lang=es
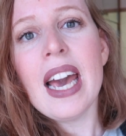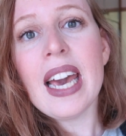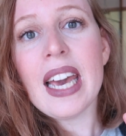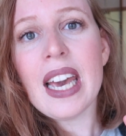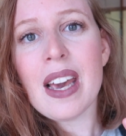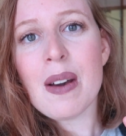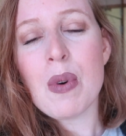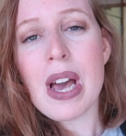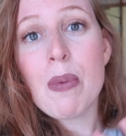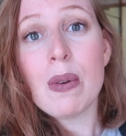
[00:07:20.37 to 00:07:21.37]
eh,
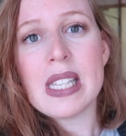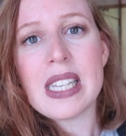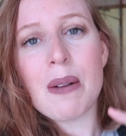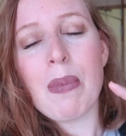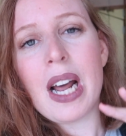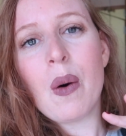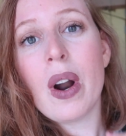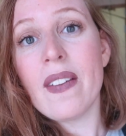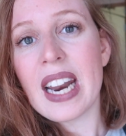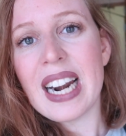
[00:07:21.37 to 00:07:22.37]
voy a aprovechar para
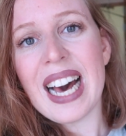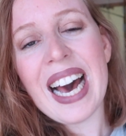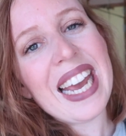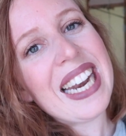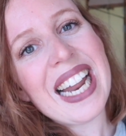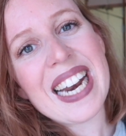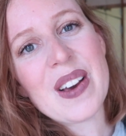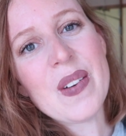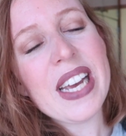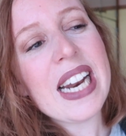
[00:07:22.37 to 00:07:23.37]
guardarla en la
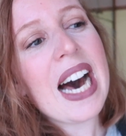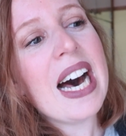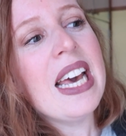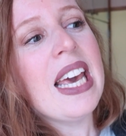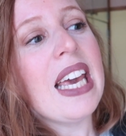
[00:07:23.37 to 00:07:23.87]
nevera,